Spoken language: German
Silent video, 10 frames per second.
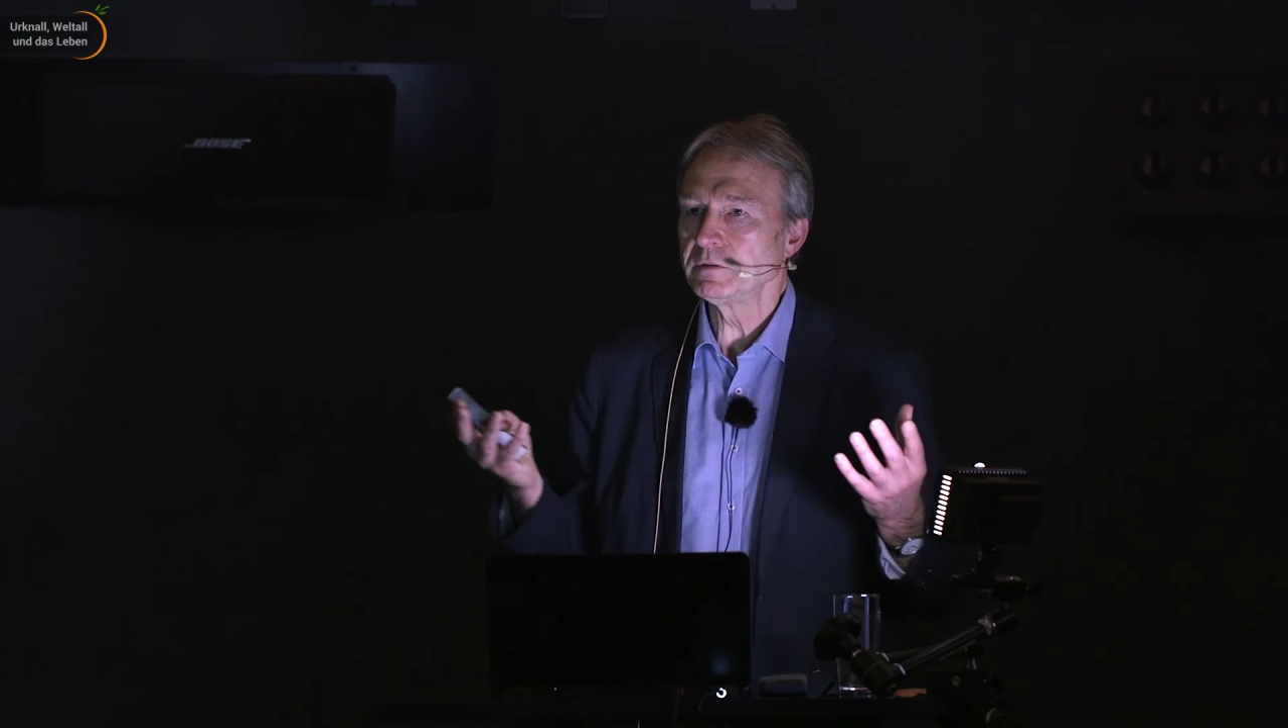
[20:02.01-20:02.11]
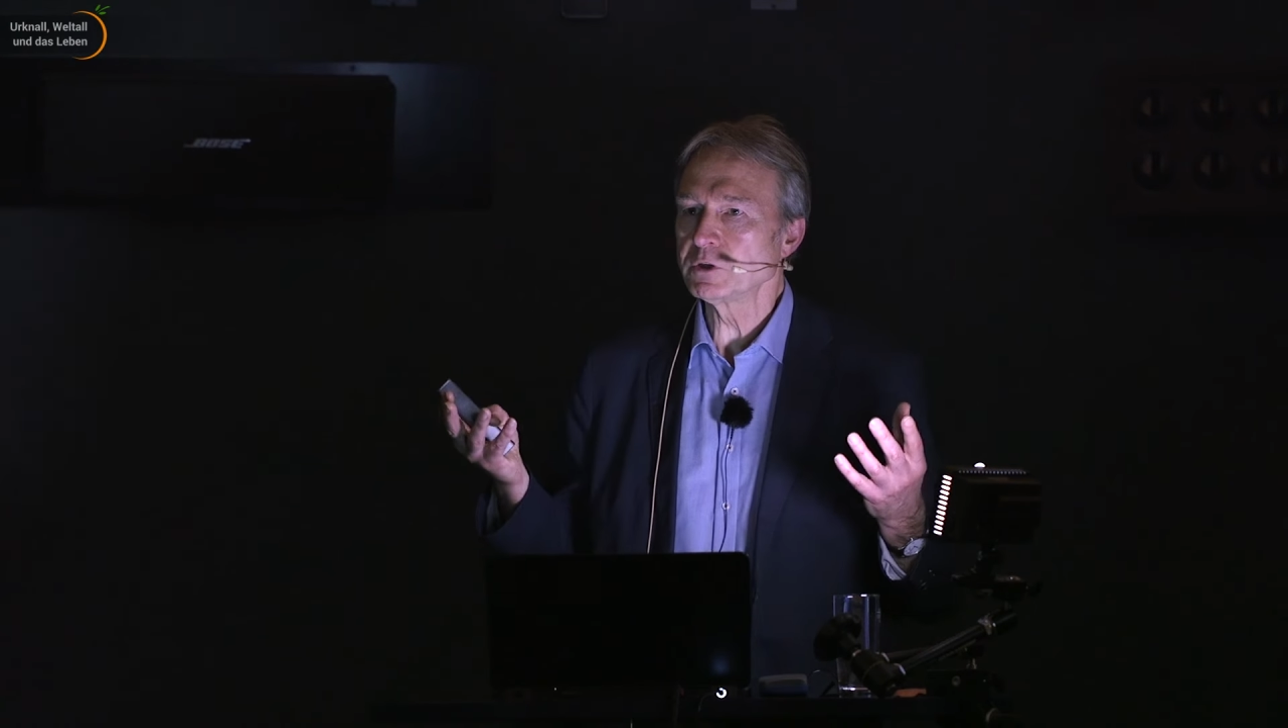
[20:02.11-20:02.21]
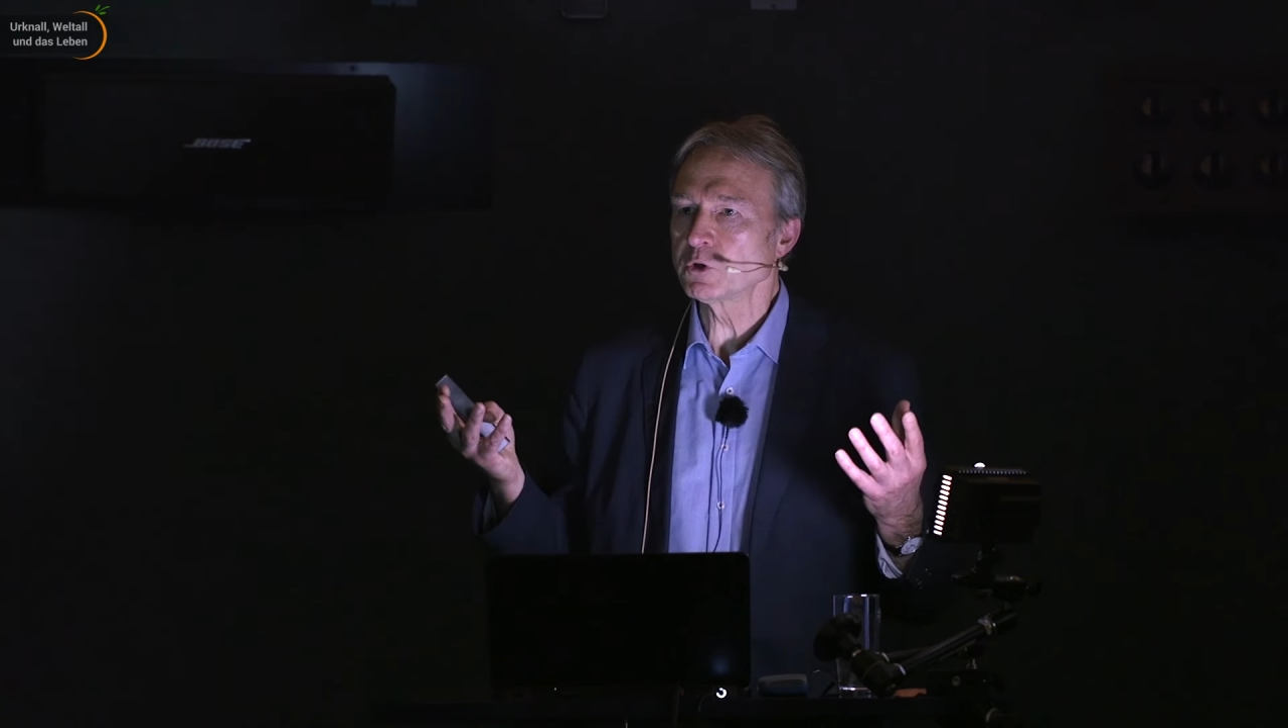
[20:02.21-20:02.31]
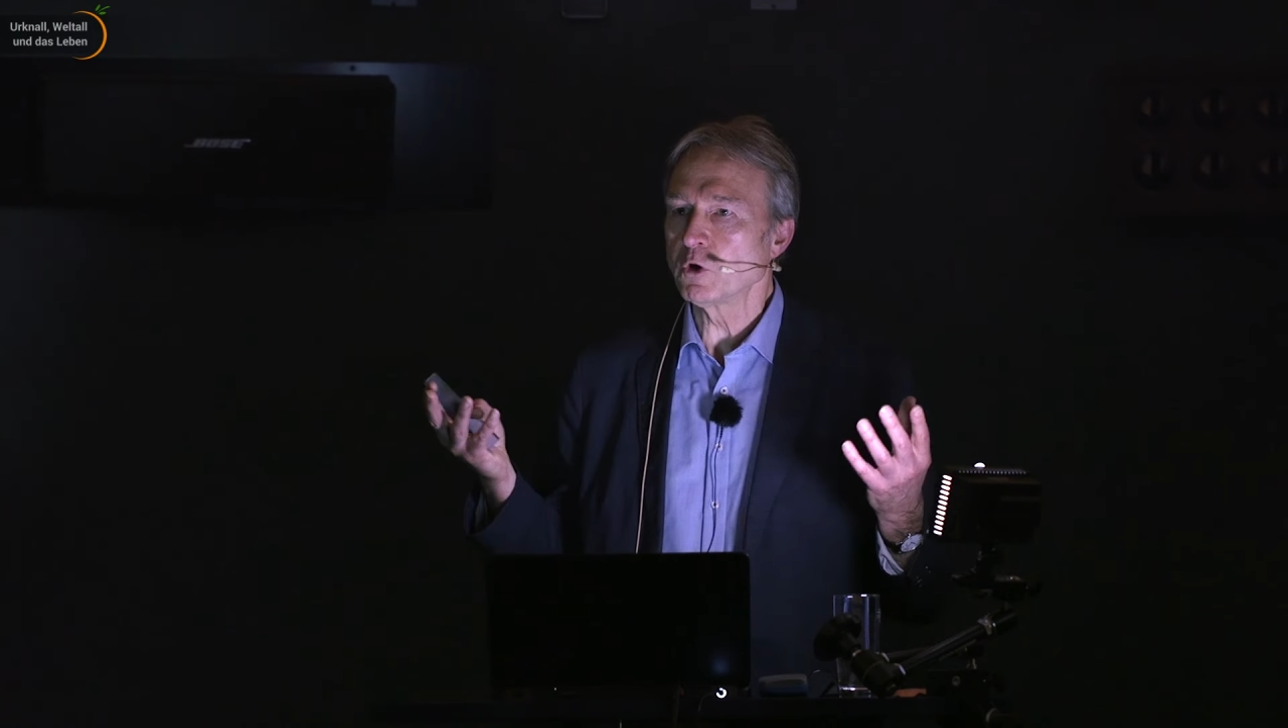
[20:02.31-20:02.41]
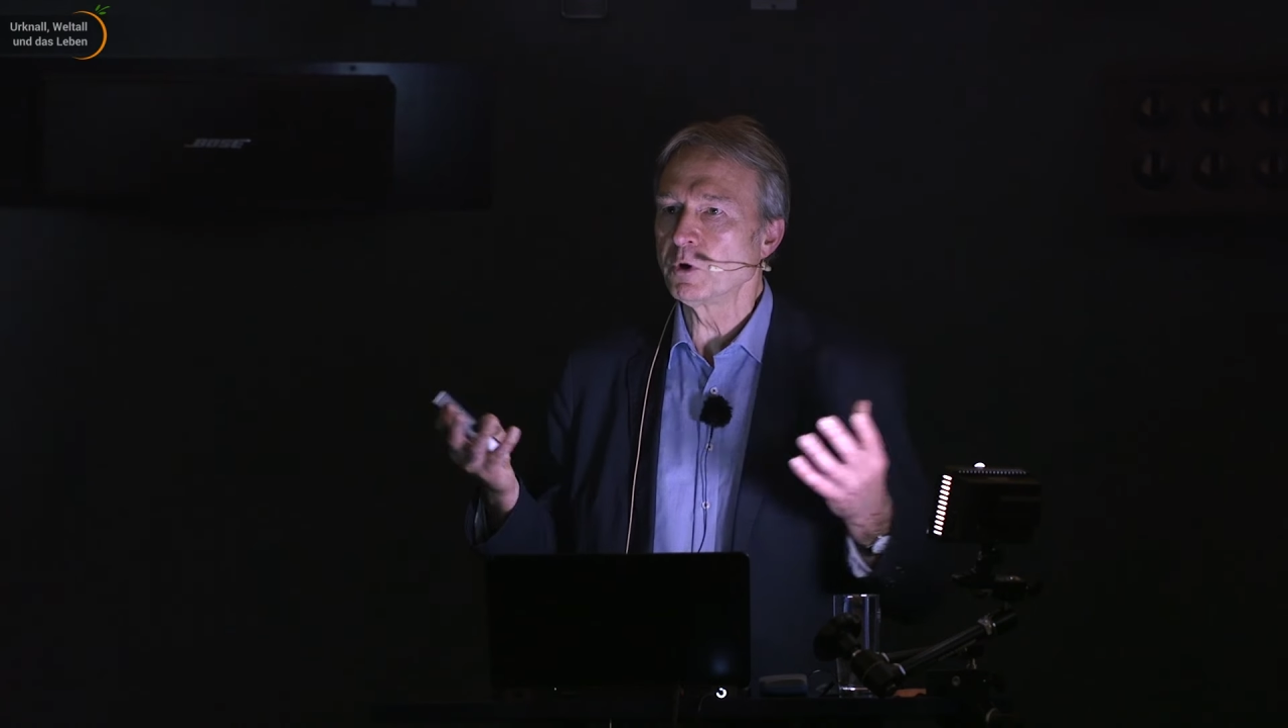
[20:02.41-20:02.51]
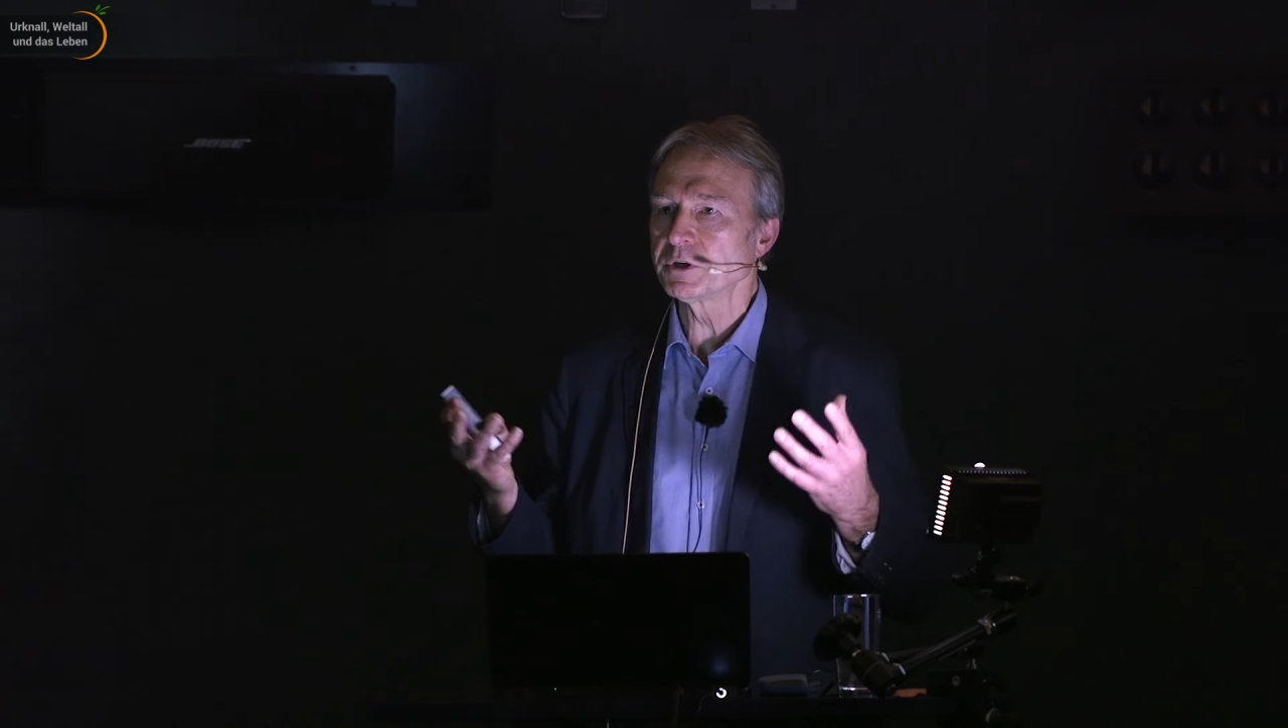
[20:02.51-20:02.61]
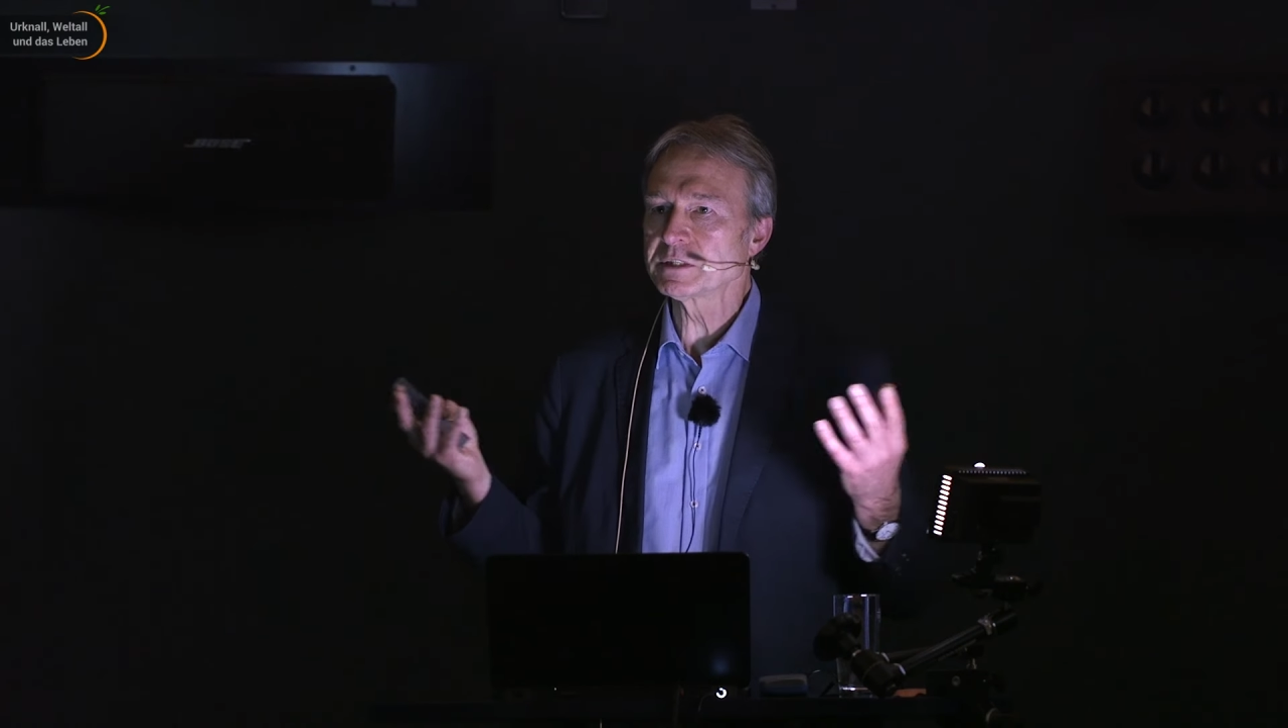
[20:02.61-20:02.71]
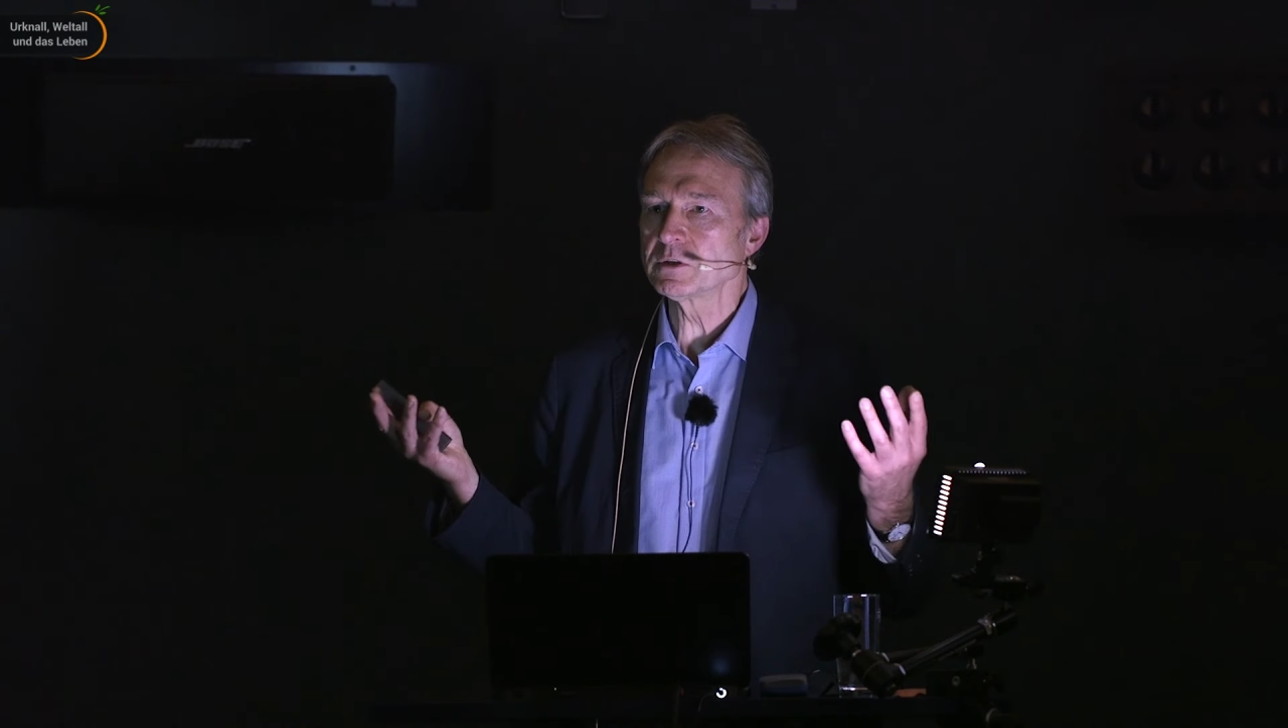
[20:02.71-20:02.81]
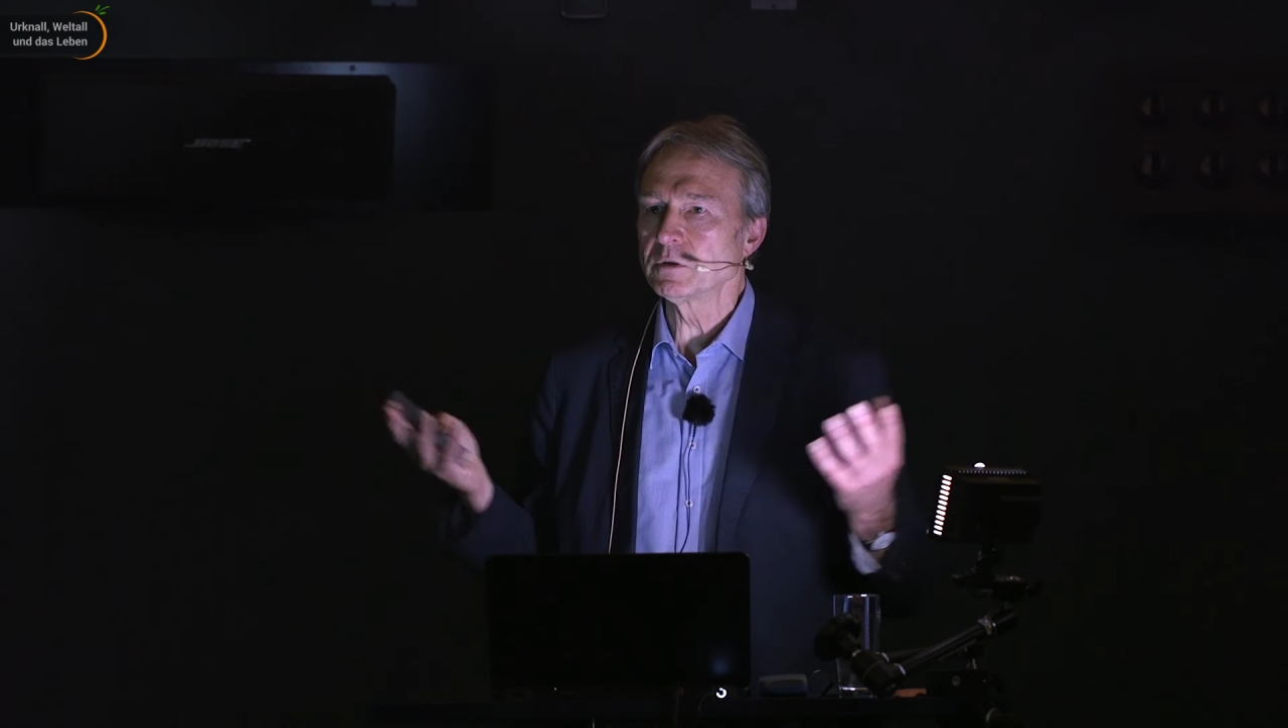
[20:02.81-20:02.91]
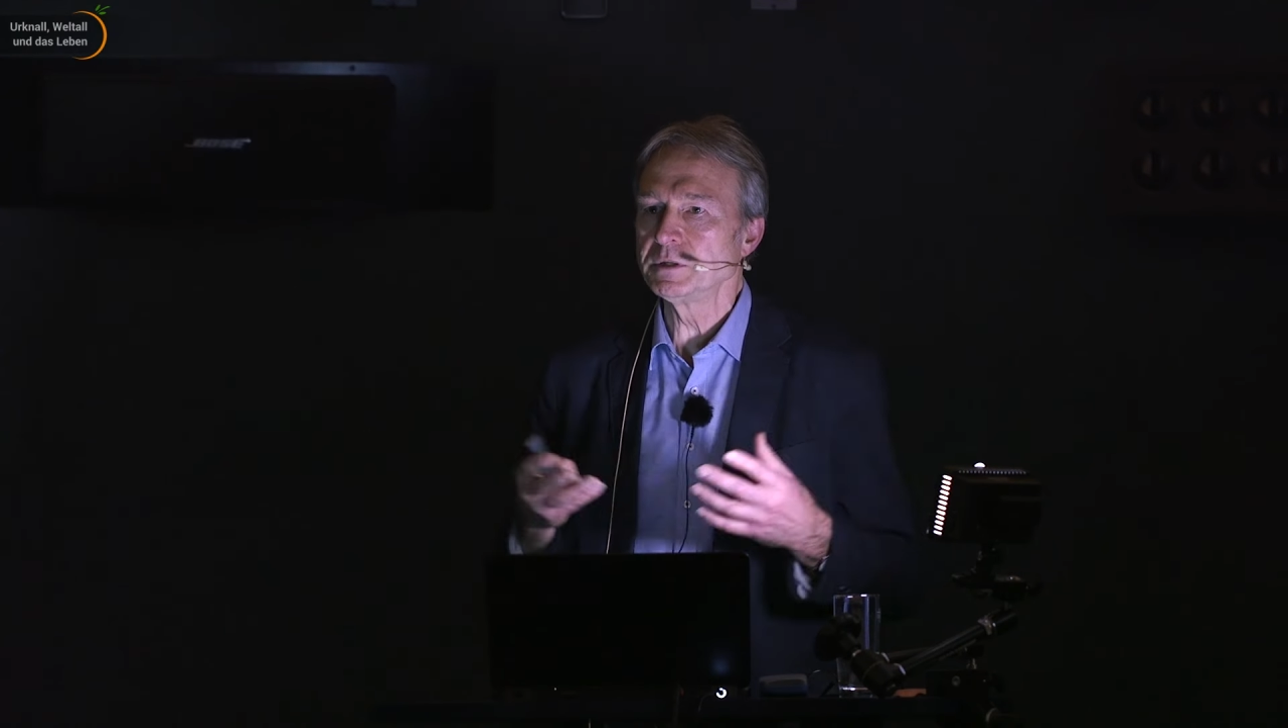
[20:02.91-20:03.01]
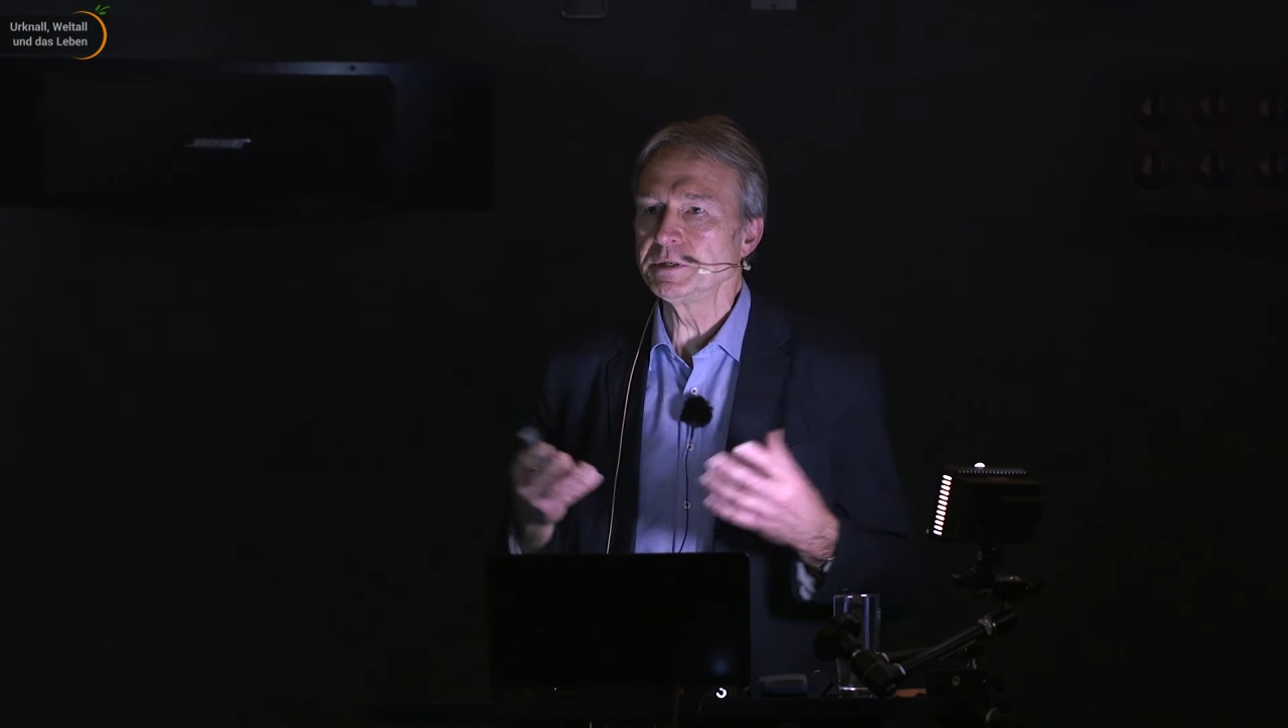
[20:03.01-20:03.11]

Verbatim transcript: irgendwelche Robotersonden,